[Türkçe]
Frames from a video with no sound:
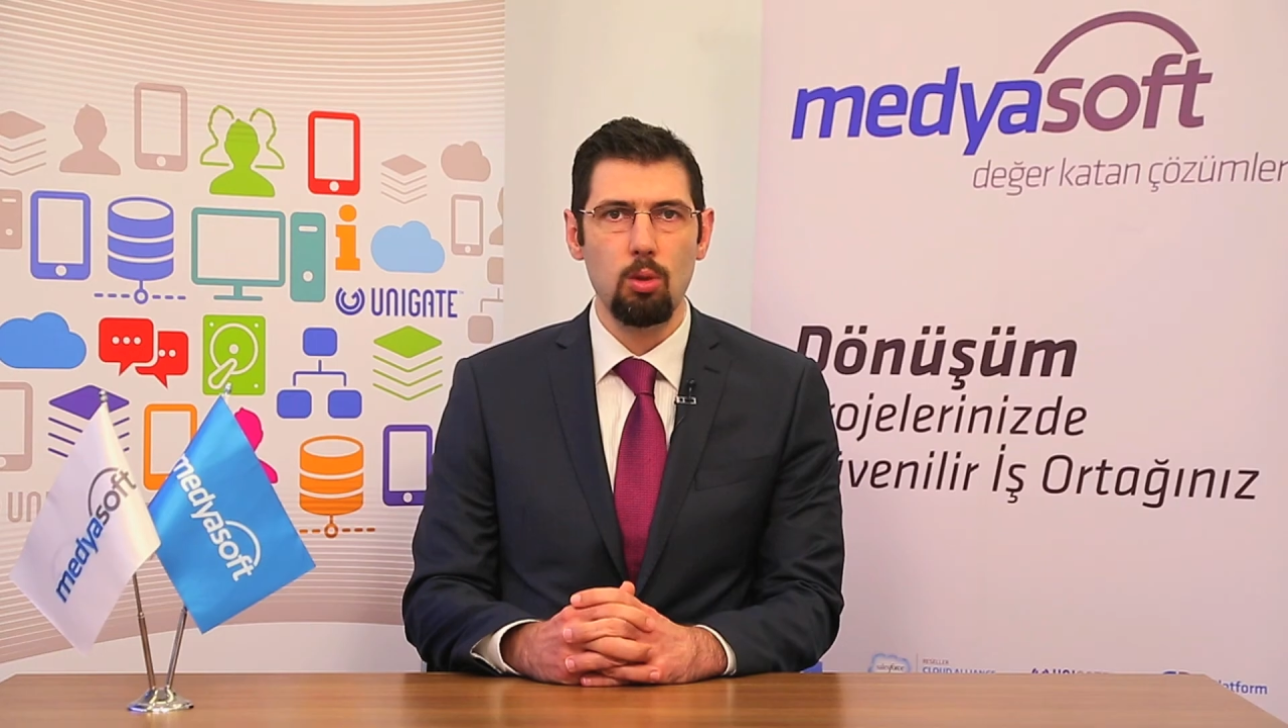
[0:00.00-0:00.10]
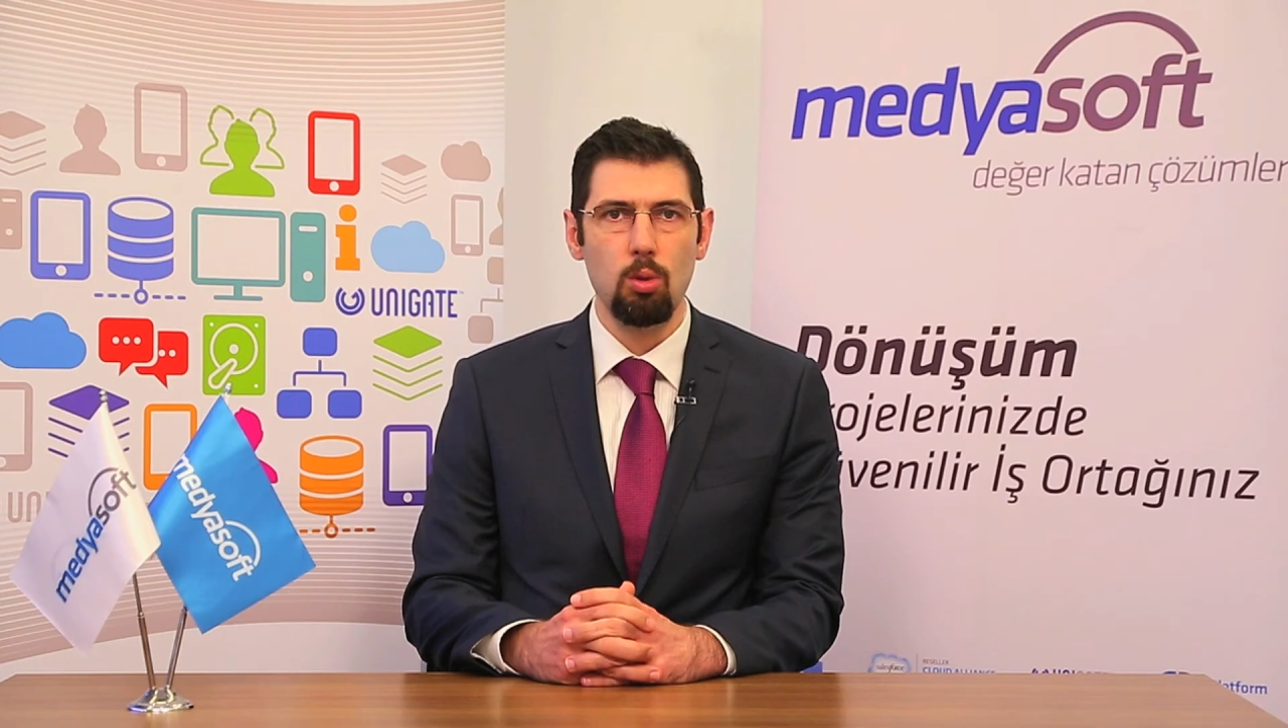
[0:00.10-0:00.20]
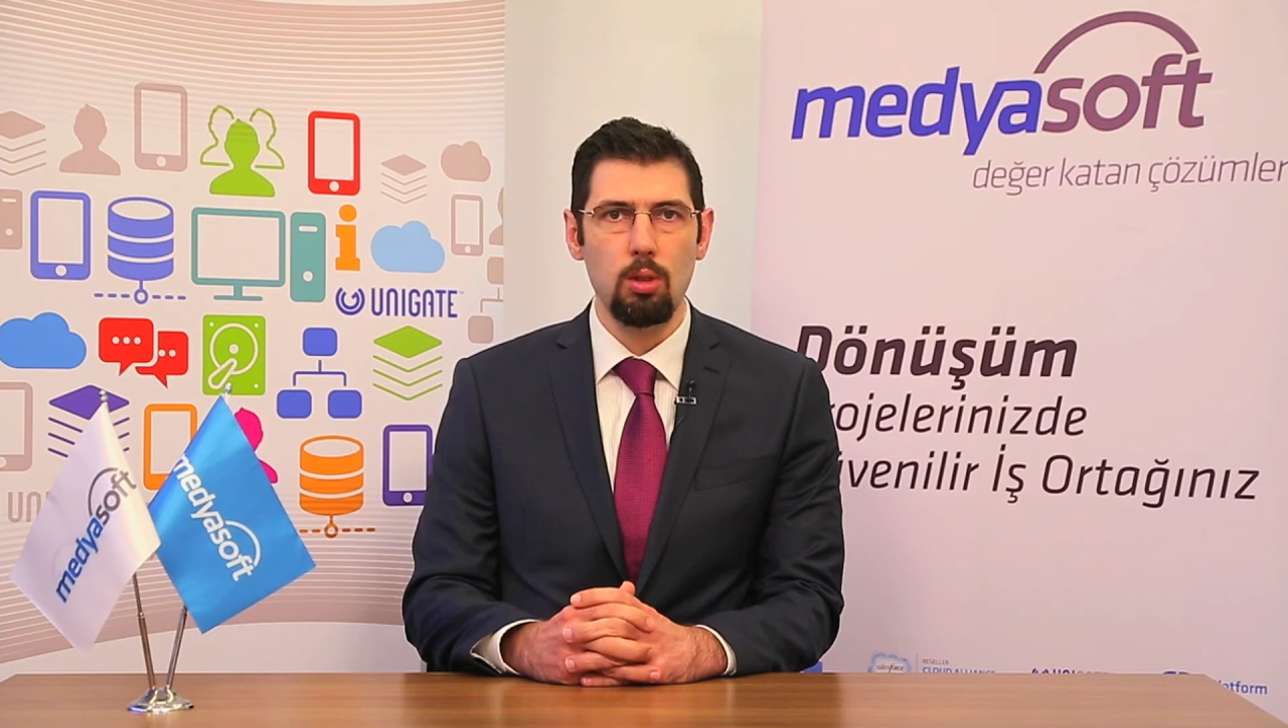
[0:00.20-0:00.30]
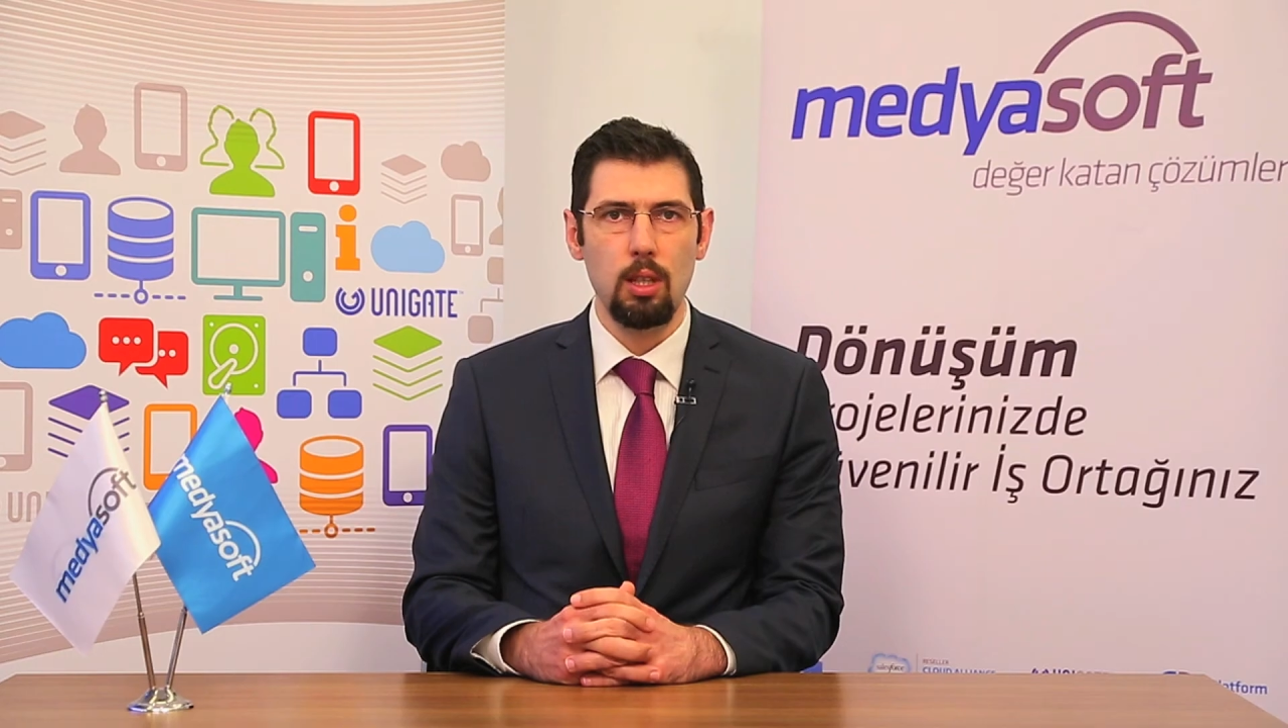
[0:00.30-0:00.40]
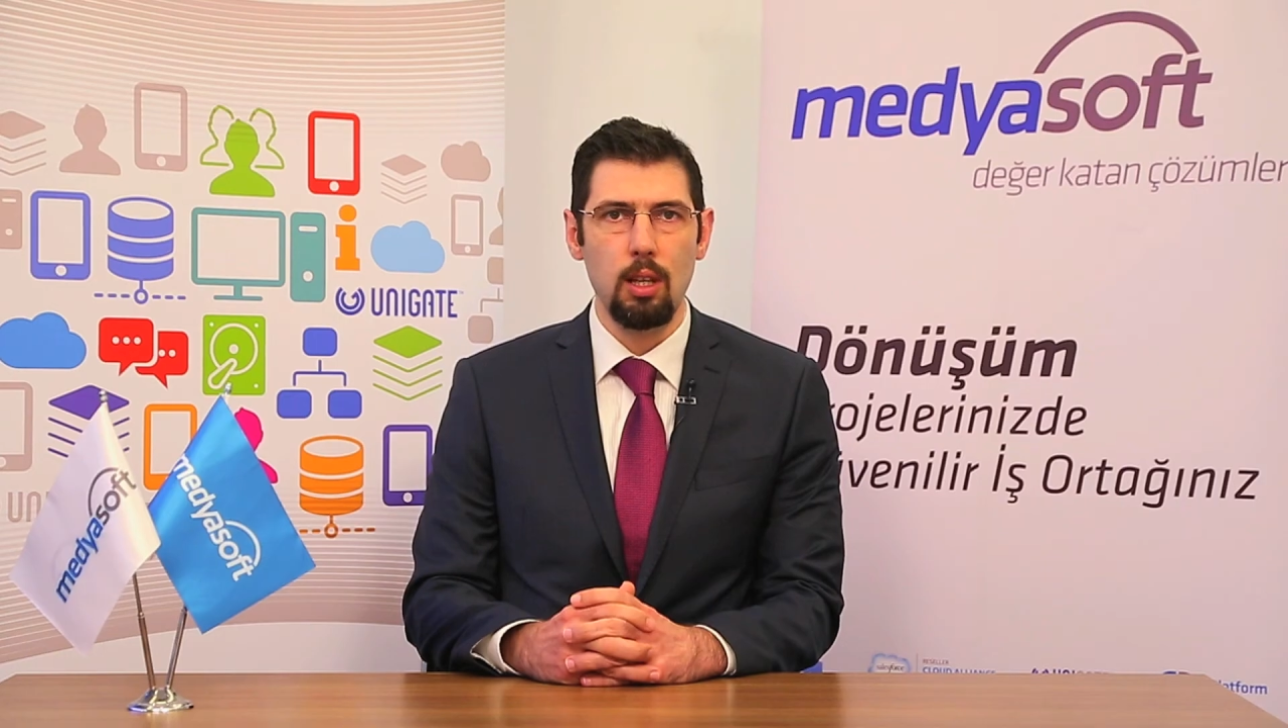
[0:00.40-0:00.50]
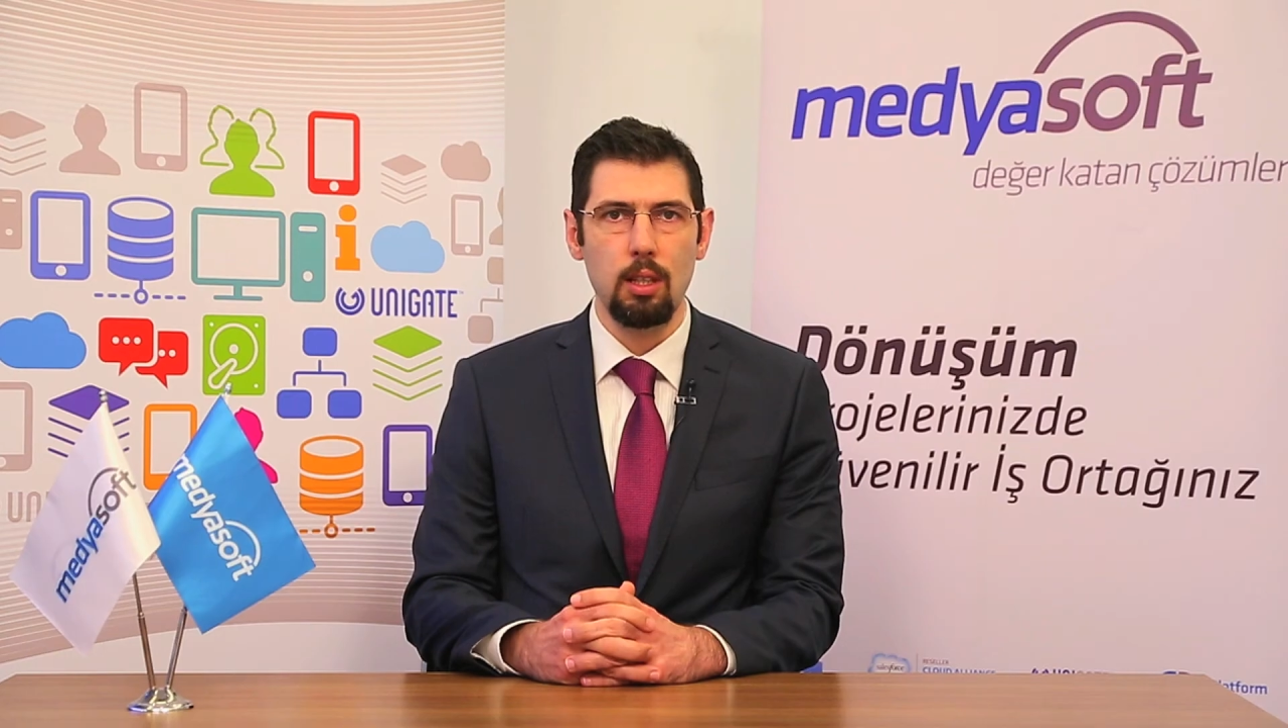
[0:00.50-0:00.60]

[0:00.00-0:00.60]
ürünleri